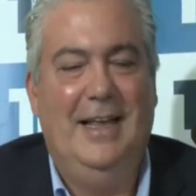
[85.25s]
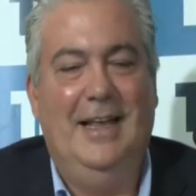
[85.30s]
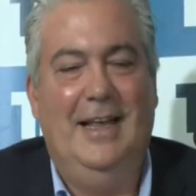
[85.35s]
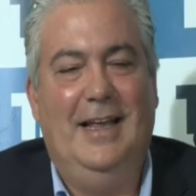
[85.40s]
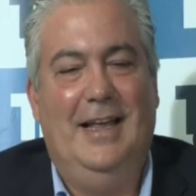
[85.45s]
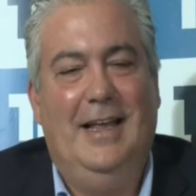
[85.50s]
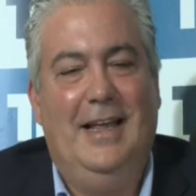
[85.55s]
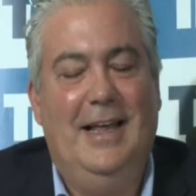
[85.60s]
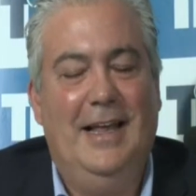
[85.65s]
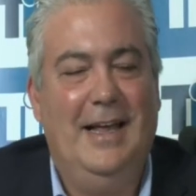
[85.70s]

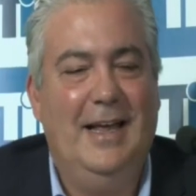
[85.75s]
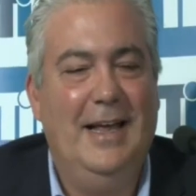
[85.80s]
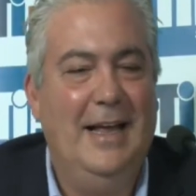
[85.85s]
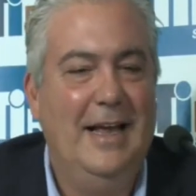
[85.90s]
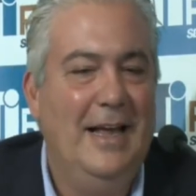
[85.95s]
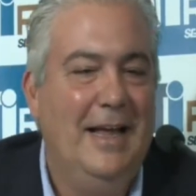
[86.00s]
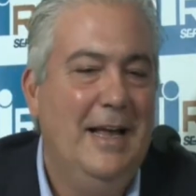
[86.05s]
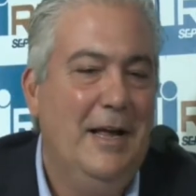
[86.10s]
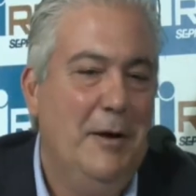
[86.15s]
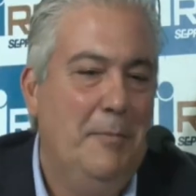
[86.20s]
É,
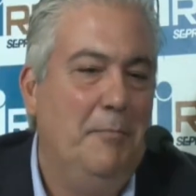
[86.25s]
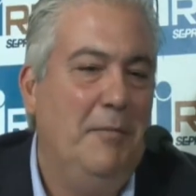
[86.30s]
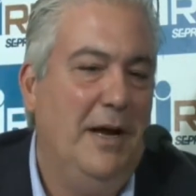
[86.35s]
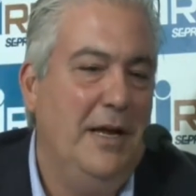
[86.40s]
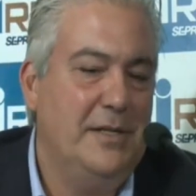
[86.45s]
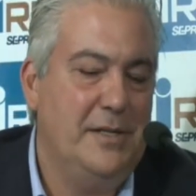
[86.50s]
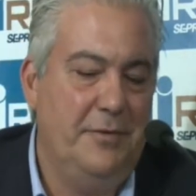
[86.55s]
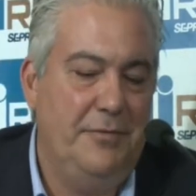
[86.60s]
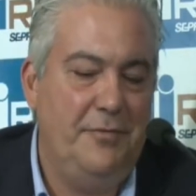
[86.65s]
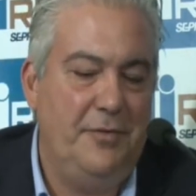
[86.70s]

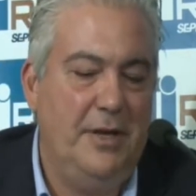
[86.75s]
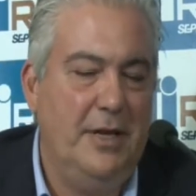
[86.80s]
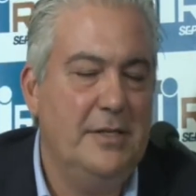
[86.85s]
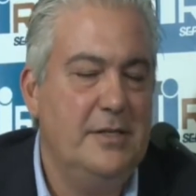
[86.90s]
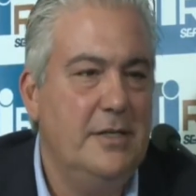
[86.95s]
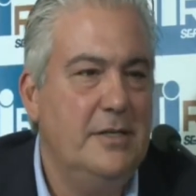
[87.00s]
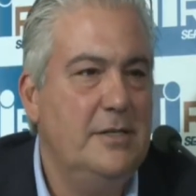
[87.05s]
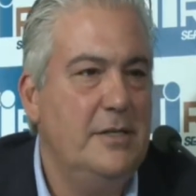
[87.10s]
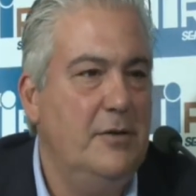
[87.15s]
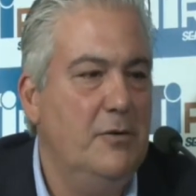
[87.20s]
mas enfim, a
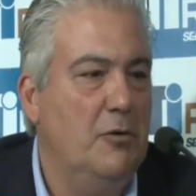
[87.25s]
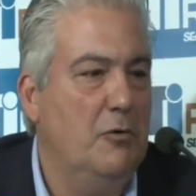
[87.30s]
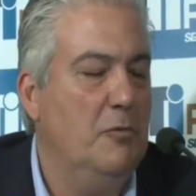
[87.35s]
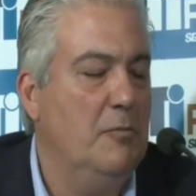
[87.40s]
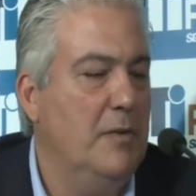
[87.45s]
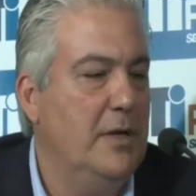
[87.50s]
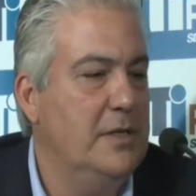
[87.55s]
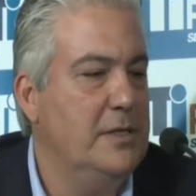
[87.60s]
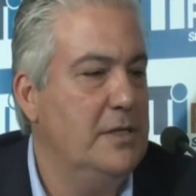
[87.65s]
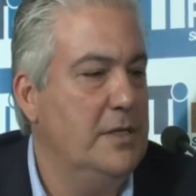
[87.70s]
gente tem
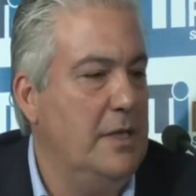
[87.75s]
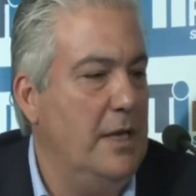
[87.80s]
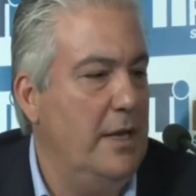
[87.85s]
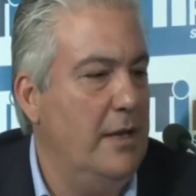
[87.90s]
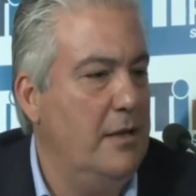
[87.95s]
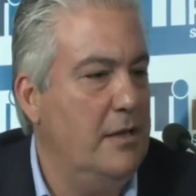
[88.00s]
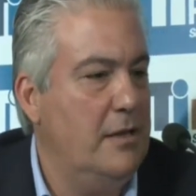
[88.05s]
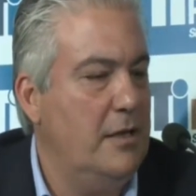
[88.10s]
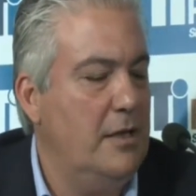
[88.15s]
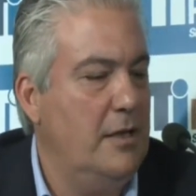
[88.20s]
algumas
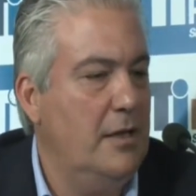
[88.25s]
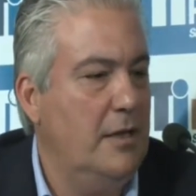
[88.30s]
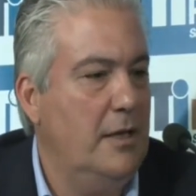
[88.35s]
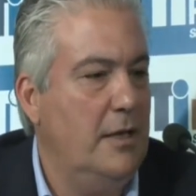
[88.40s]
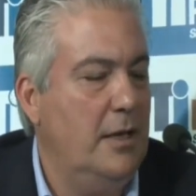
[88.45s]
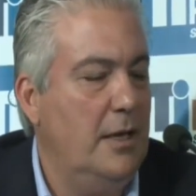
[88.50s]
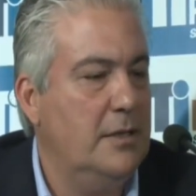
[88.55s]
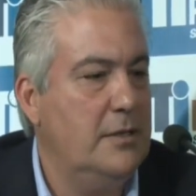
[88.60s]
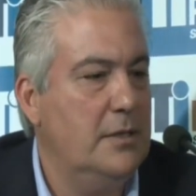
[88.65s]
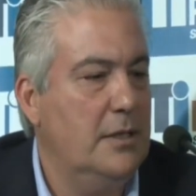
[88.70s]
ideias aí
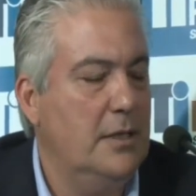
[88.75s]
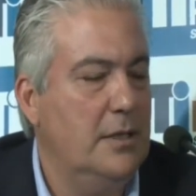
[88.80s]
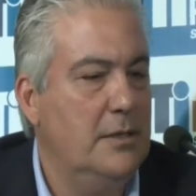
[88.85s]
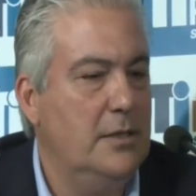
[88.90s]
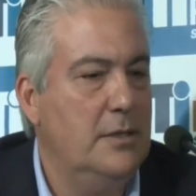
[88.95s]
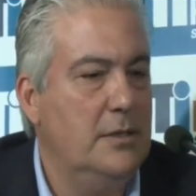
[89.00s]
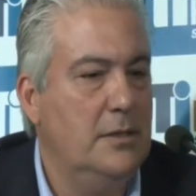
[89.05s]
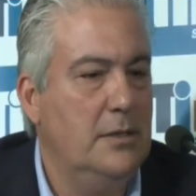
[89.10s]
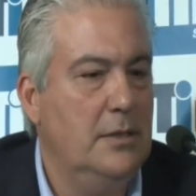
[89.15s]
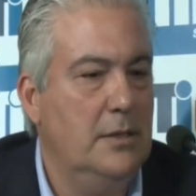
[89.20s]
que acho que a
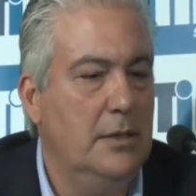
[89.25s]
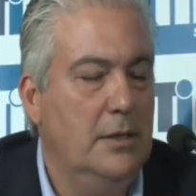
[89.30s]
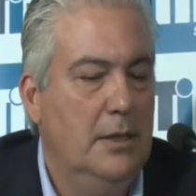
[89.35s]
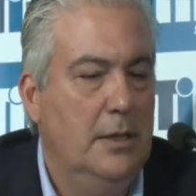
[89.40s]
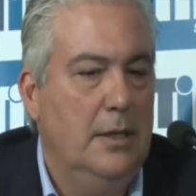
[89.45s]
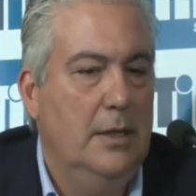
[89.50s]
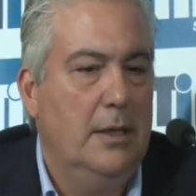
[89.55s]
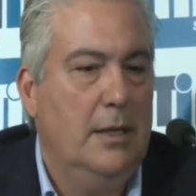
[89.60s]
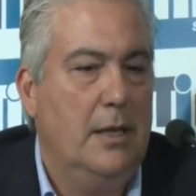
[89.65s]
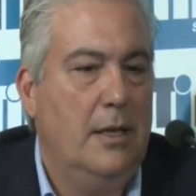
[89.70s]
gente
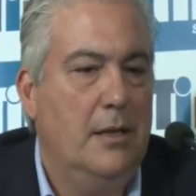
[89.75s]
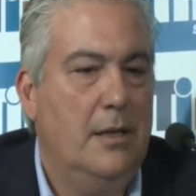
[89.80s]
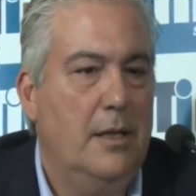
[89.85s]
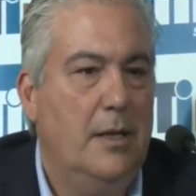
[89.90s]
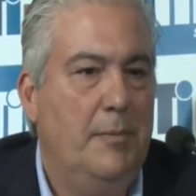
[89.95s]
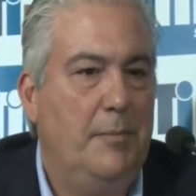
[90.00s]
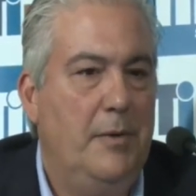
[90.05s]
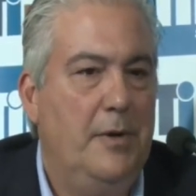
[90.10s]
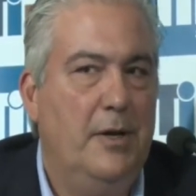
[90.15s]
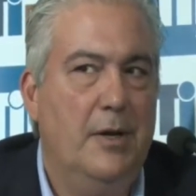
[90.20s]
que se
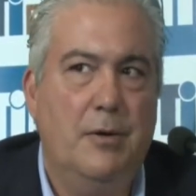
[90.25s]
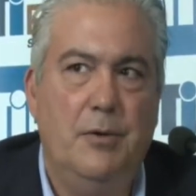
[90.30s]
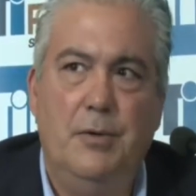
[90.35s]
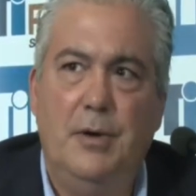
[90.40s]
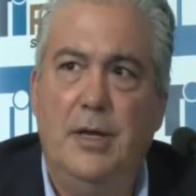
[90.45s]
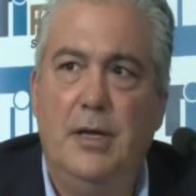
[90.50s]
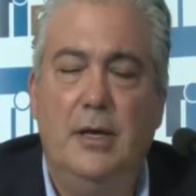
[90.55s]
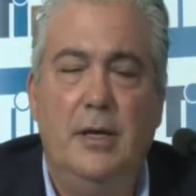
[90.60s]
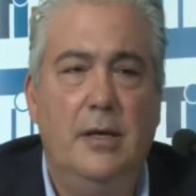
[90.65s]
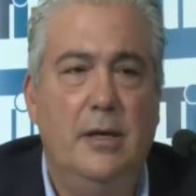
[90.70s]
aplicam
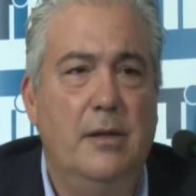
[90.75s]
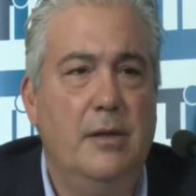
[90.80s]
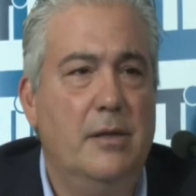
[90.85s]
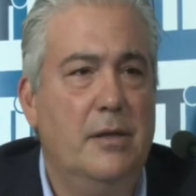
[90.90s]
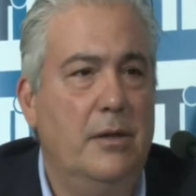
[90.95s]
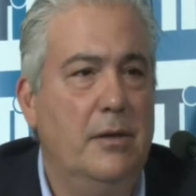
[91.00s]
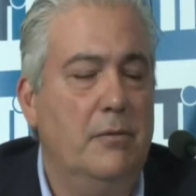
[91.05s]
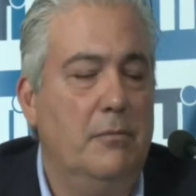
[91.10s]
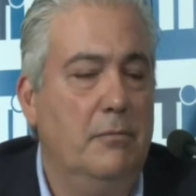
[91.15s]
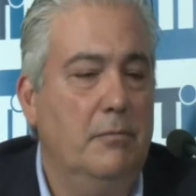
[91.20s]
aí
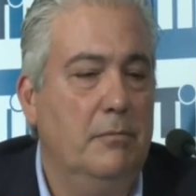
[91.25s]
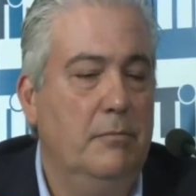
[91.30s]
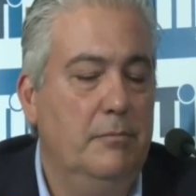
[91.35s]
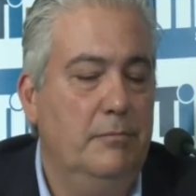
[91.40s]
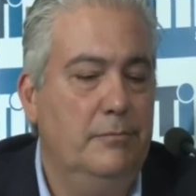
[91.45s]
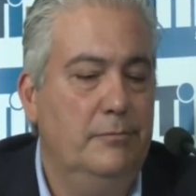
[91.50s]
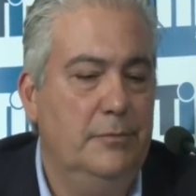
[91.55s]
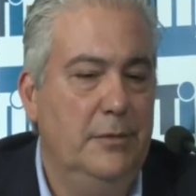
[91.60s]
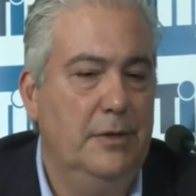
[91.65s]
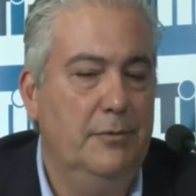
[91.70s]
e
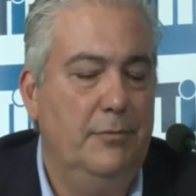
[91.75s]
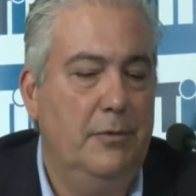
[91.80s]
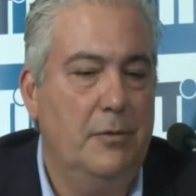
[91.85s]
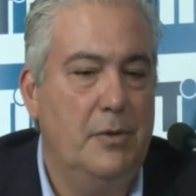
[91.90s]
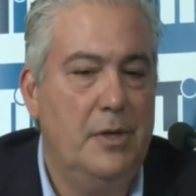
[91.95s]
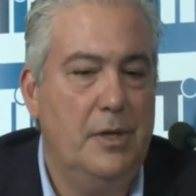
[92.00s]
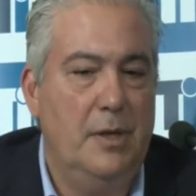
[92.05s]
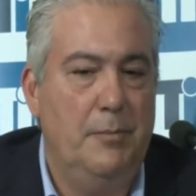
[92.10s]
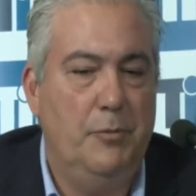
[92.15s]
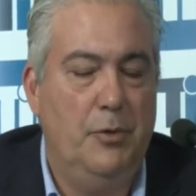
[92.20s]
vão
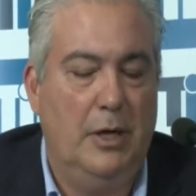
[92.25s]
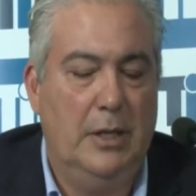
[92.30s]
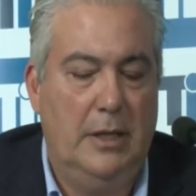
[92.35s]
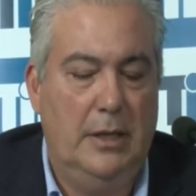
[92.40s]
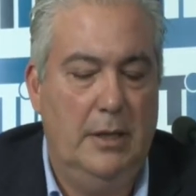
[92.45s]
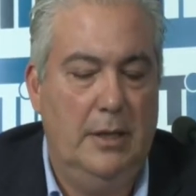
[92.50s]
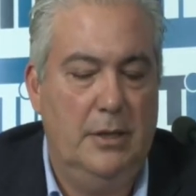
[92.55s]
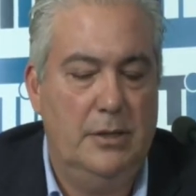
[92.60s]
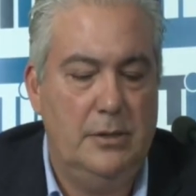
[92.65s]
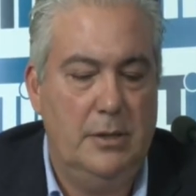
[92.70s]
ser
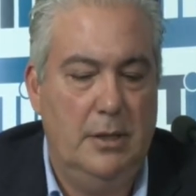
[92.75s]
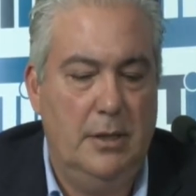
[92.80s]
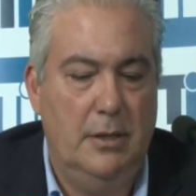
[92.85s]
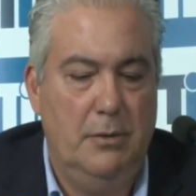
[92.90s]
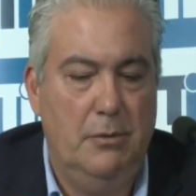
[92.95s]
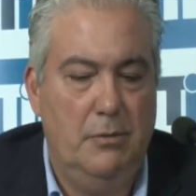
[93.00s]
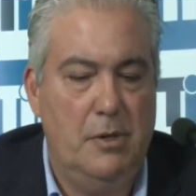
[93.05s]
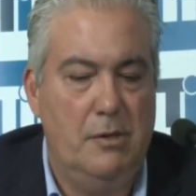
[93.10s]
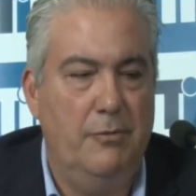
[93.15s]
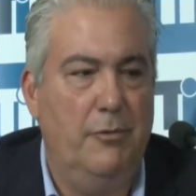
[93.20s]
importantes na,
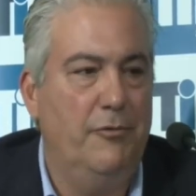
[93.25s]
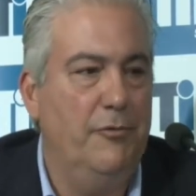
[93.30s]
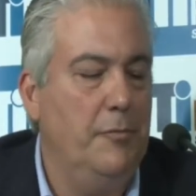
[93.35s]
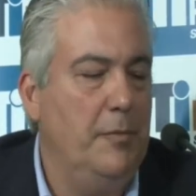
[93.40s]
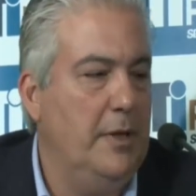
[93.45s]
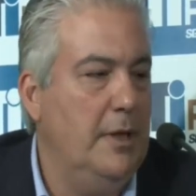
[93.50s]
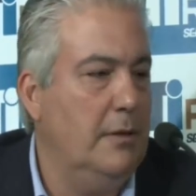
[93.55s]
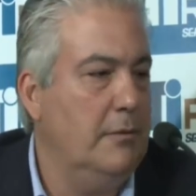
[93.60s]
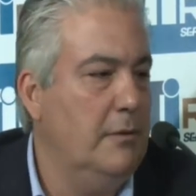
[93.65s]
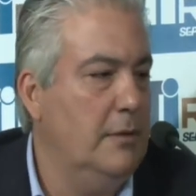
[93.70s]
no
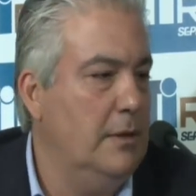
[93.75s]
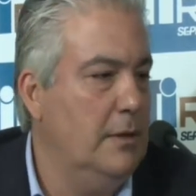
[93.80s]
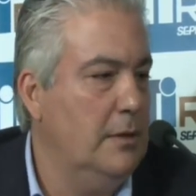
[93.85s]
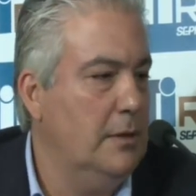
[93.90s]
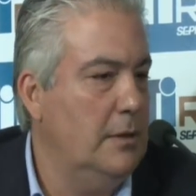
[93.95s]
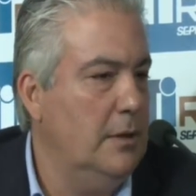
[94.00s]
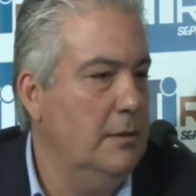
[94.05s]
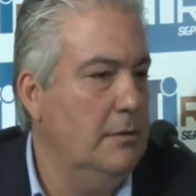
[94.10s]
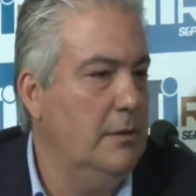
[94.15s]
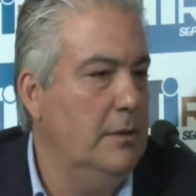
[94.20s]
desenvolvimento
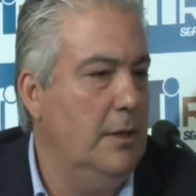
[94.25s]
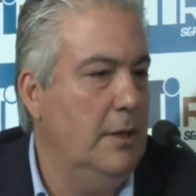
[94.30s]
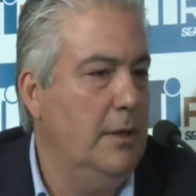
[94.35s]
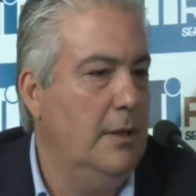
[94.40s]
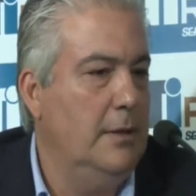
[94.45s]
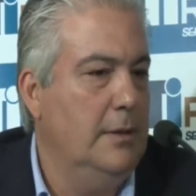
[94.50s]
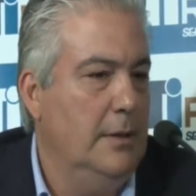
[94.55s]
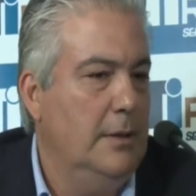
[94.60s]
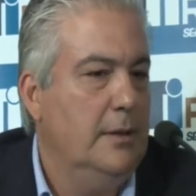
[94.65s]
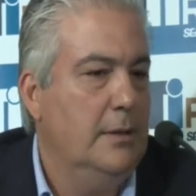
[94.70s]
tanto da,
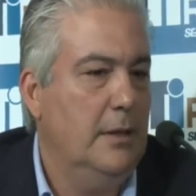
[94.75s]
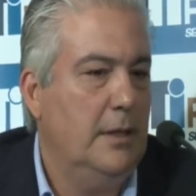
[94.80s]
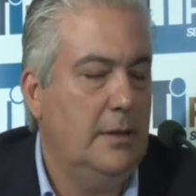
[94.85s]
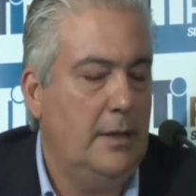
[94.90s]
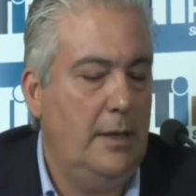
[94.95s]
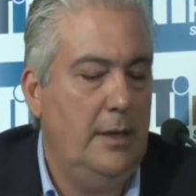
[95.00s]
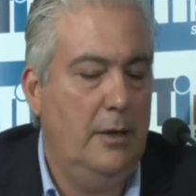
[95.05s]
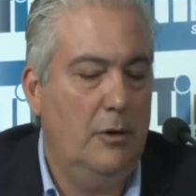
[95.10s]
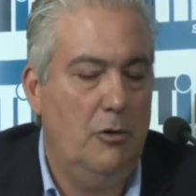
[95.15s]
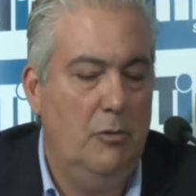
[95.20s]
da
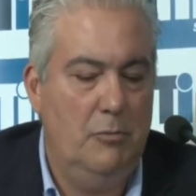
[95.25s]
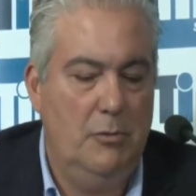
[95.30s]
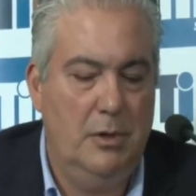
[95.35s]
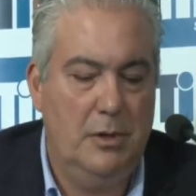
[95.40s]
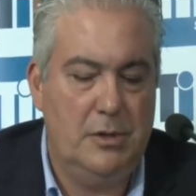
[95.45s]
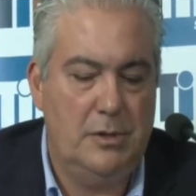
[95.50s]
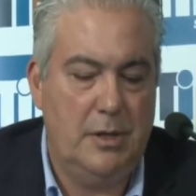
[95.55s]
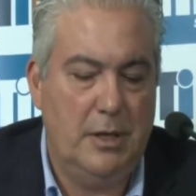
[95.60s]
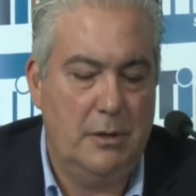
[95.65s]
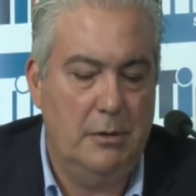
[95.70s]
TI como
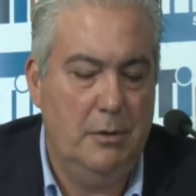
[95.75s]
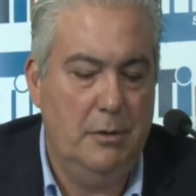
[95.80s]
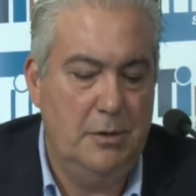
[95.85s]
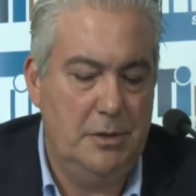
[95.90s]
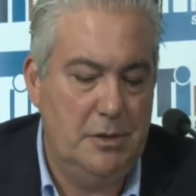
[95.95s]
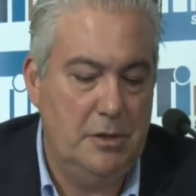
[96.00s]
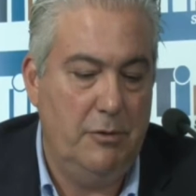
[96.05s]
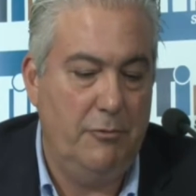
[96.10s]
outras tecnologias.